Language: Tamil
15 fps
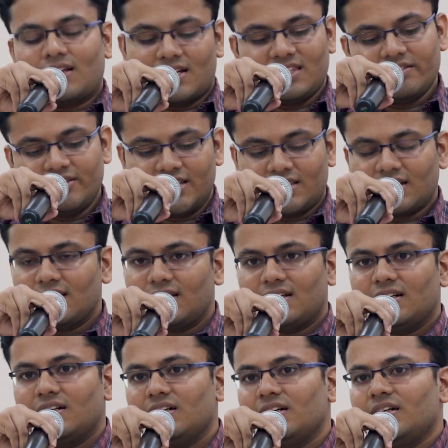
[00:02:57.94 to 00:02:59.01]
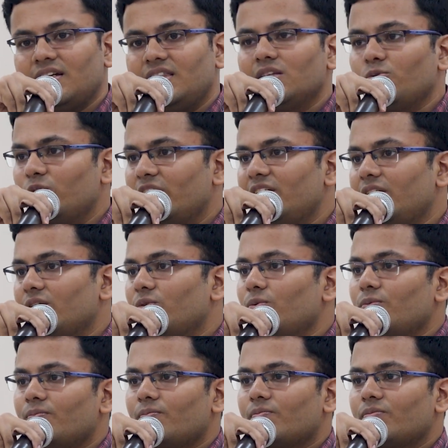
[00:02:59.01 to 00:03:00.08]
அந்த விதத்தில் தான் இந்த உரை
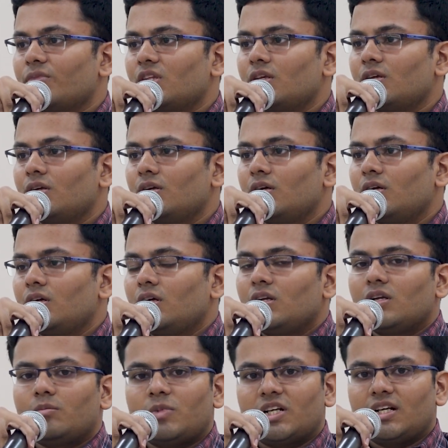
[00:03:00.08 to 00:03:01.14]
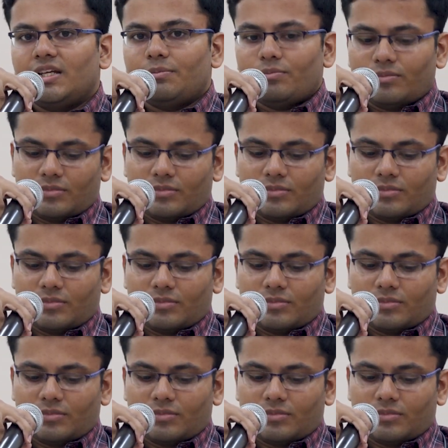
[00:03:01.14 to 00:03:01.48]
இருக்கும் நண்பர்களே